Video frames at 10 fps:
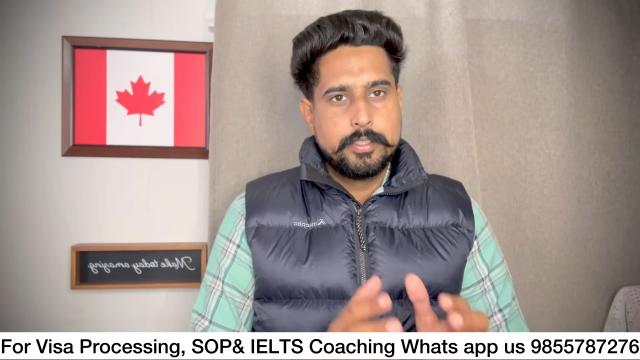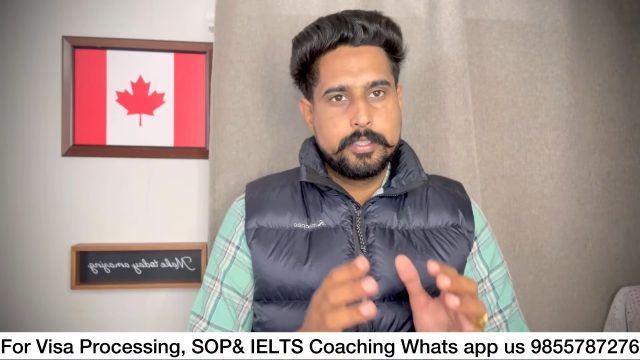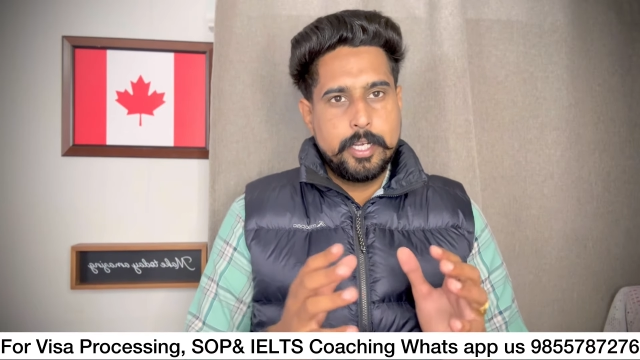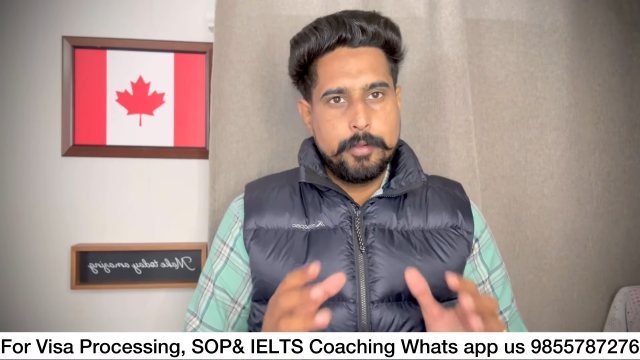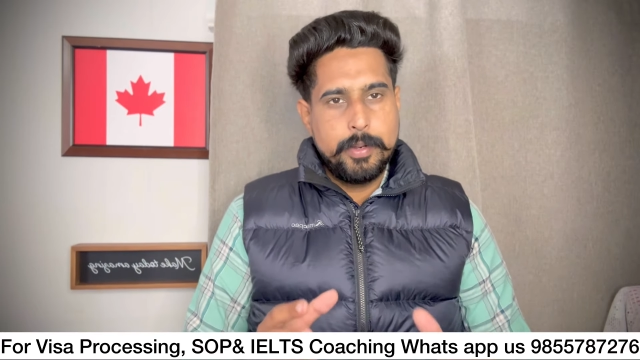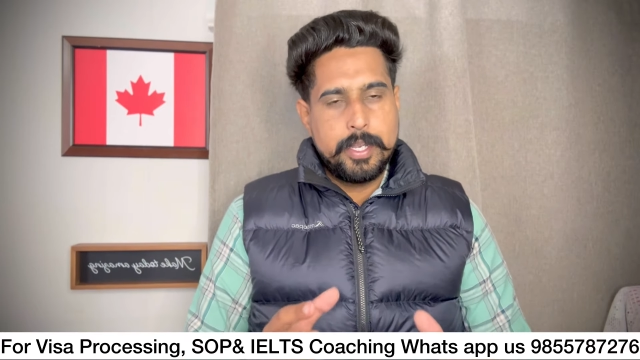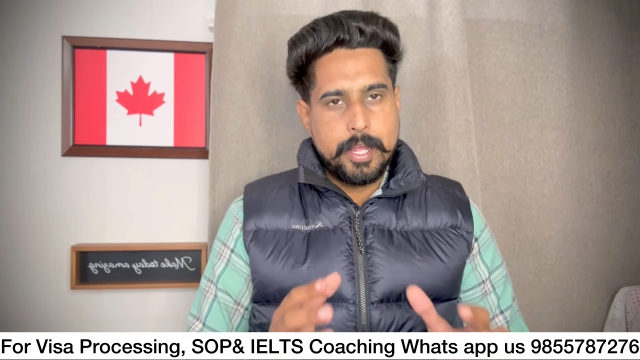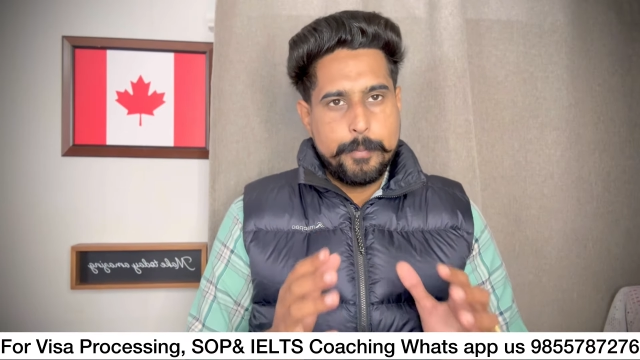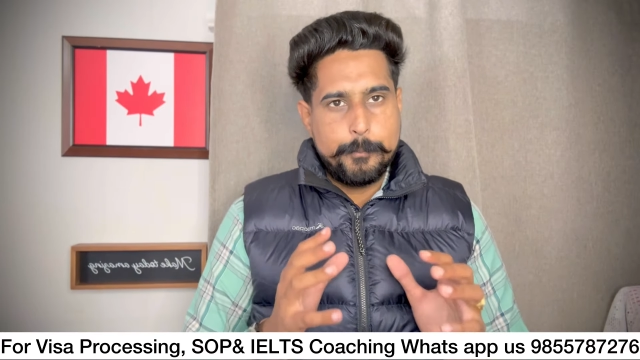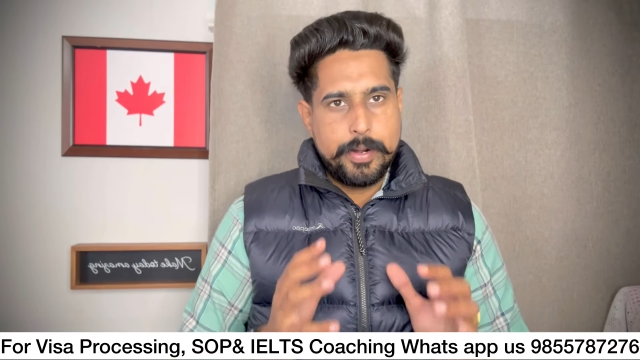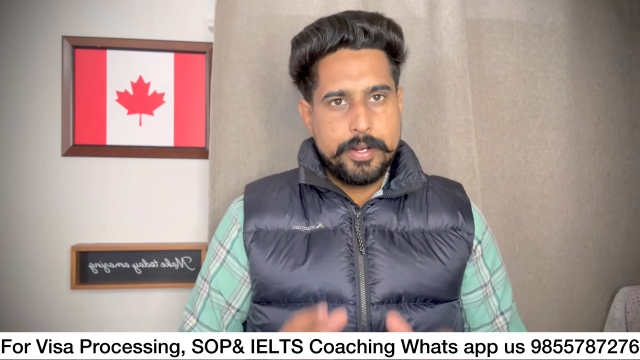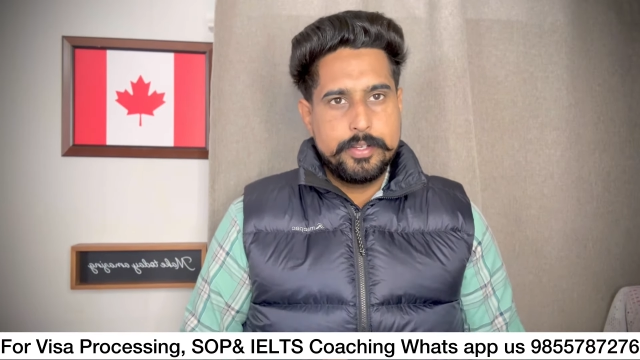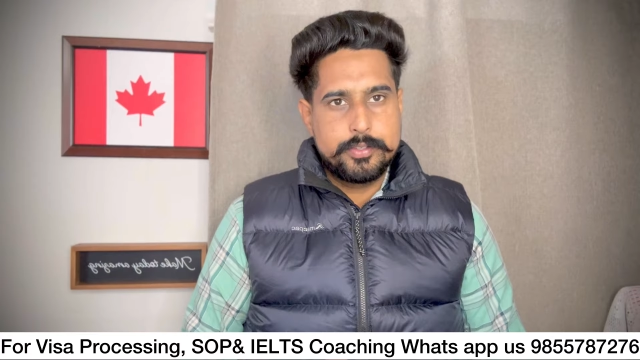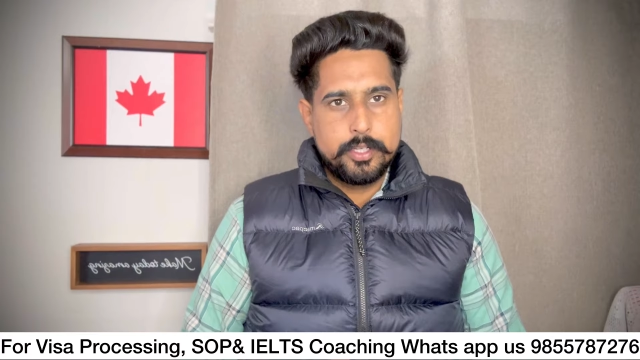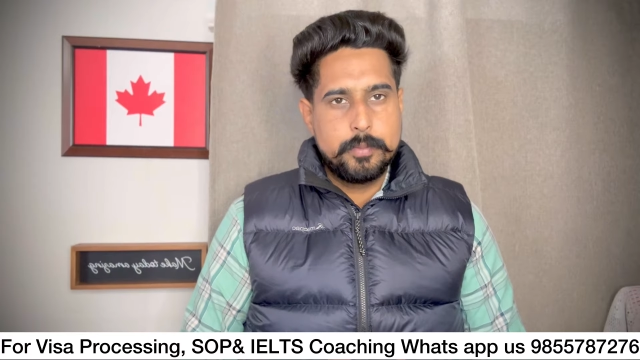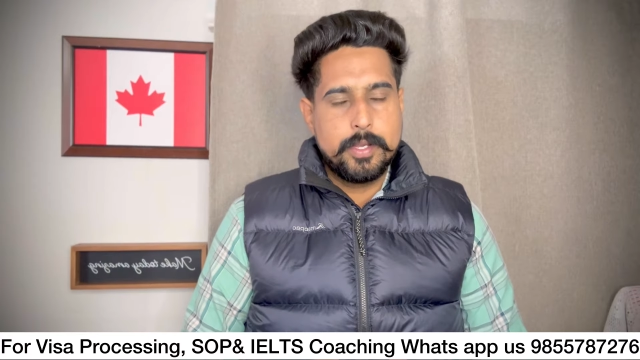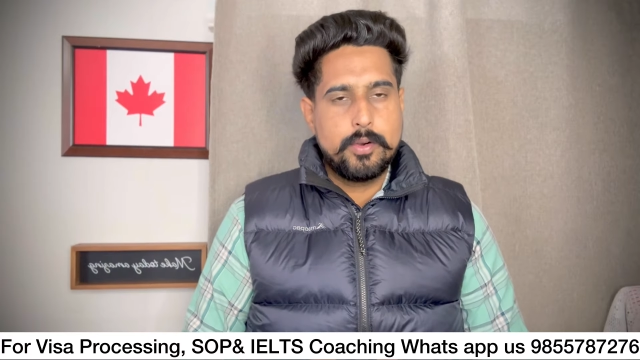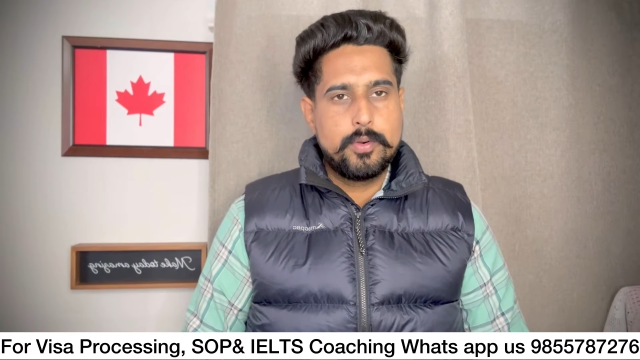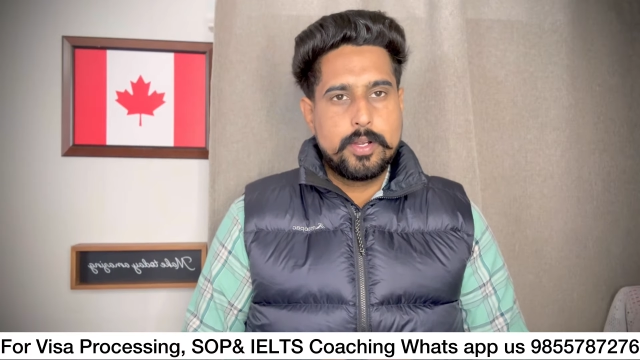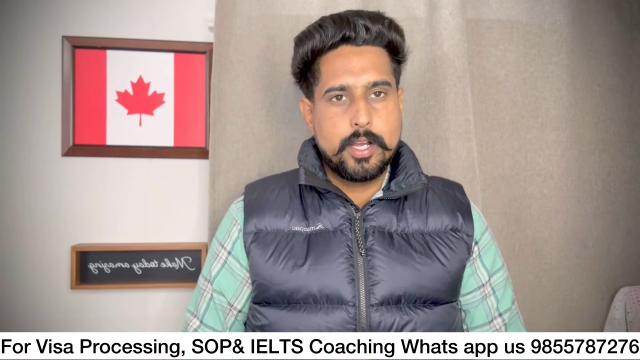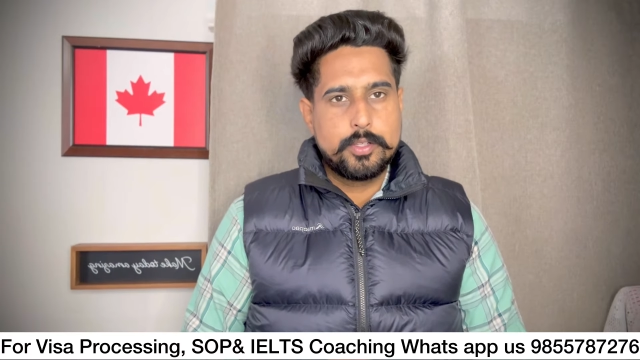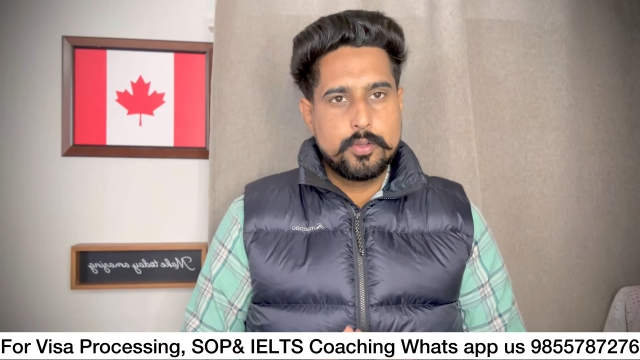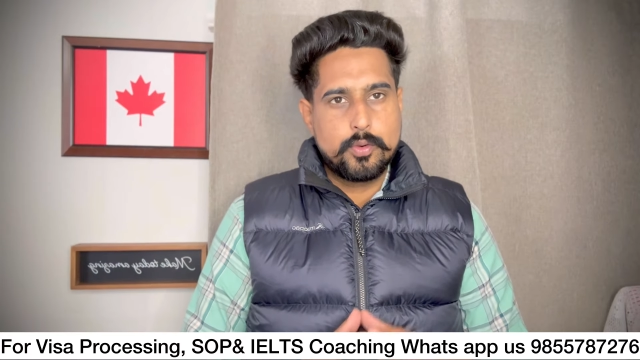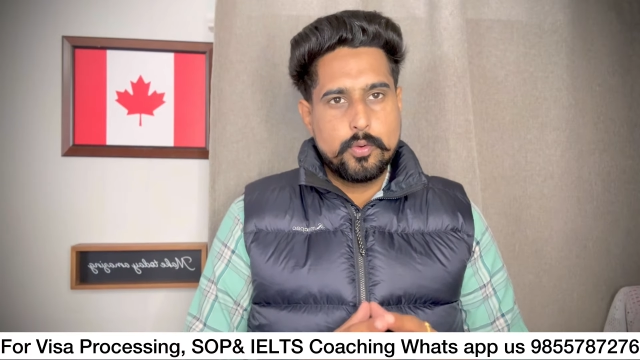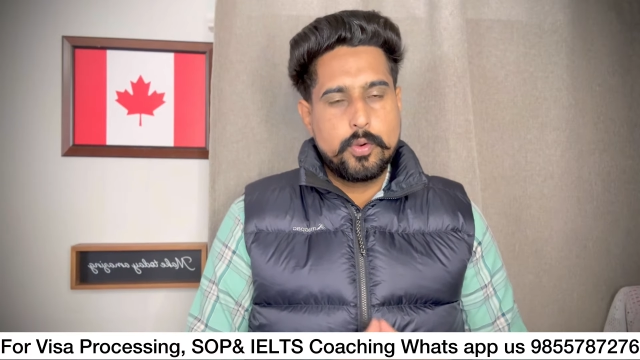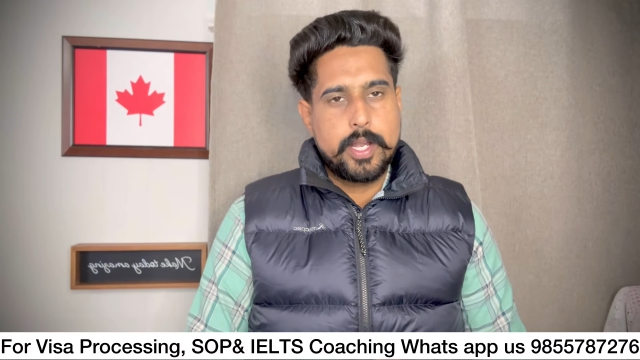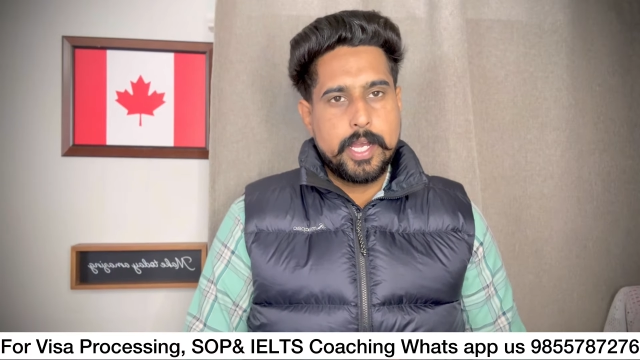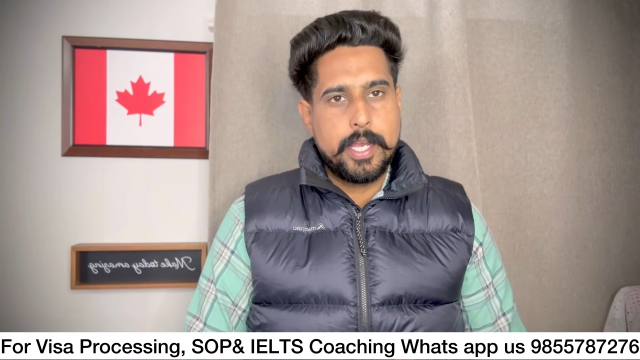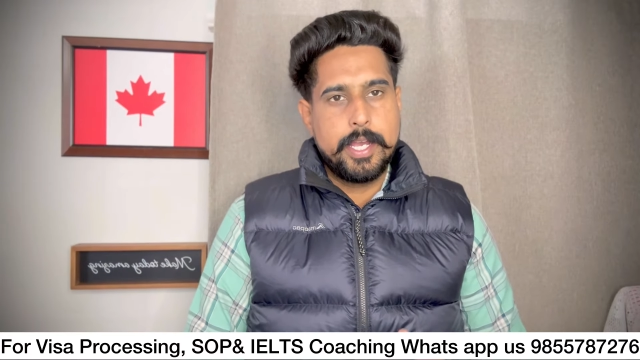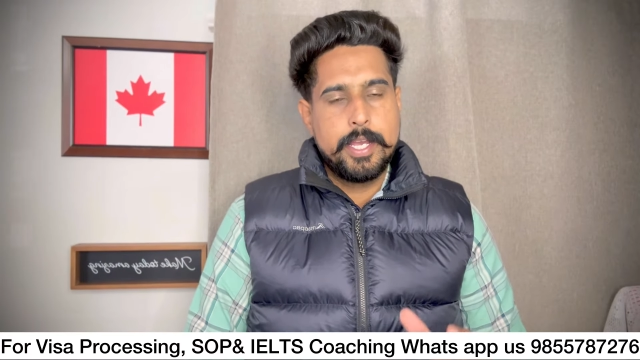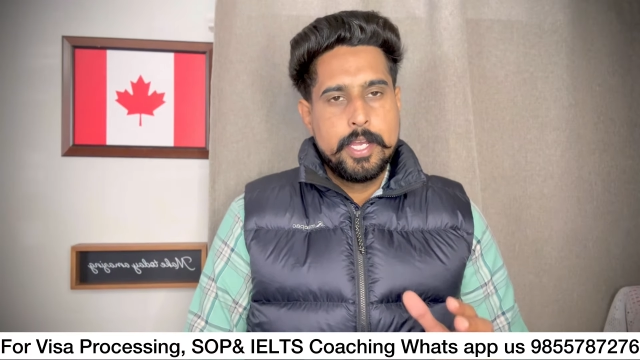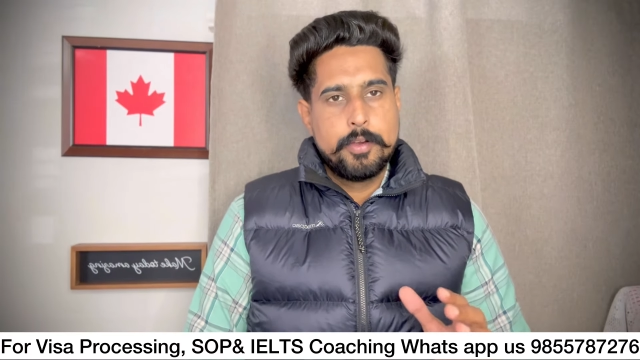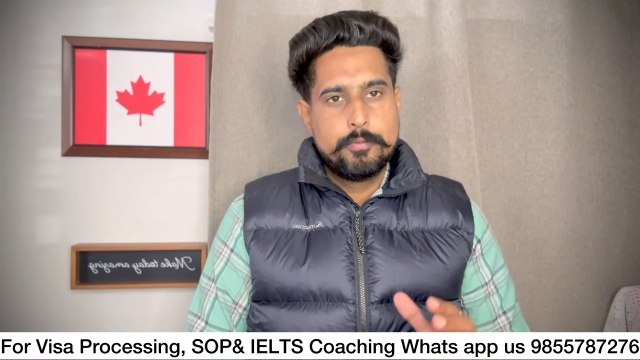जितनी भी टेम्प्रेरी स्टीम है उनका जो कोटा है